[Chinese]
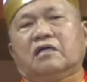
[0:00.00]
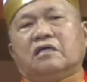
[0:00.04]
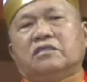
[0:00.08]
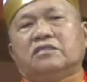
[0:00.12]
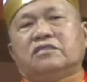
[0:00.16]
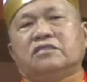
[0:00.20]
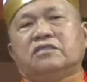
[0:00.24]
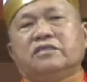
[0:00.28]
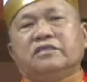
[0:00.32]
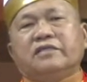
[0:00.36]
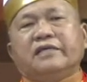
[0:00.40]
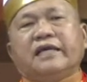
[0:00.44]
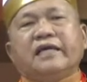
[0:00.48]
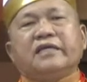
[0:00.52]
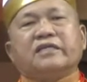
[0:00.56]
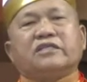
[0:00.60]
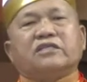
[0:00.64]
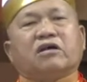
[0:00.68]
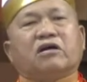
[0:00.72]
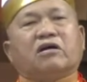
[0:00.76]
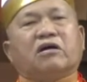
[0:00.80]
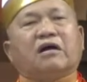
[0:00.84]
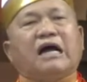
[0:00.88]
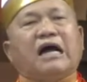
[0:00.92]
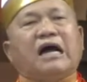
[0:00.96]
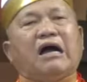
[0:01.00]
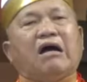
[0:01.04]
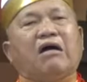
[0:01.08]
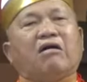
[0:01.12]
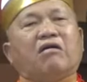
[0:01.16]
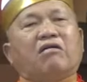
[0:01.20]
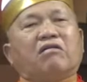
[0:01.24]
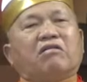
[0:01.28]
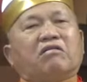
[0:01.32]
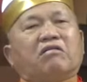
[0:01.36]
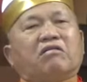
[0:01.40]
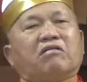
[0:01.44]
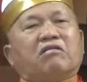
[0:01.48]
四月九
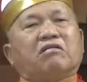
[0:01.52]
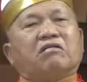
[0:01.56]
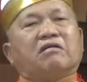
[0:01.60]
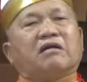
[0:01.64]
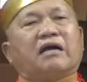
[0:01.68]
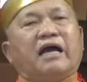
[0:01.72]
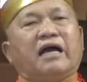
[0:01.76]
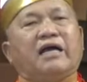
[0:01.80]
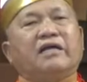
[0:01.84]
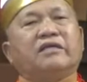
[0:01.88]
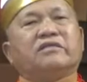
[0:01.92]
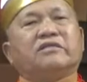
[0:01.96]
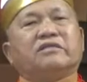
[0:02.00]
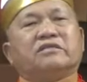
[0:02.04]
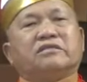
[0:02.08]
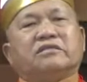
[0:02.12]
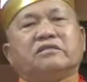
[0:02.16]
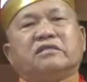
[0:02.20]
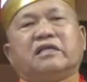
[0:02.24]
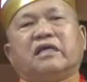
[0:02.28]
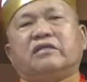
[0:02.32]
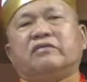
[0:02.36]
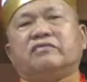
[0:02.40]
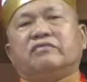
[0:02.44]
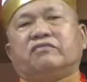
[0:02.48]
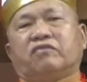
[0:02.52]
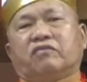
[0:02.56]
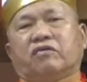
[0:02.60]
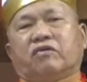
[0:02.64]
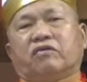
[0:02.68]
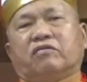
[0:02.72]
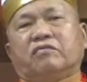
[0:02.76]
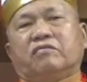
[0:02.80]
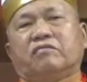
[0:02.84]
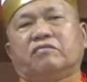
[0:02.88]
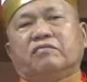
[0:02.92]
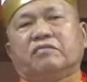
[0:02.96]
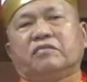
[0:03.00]
号开始念
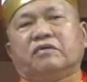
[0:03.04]
佛，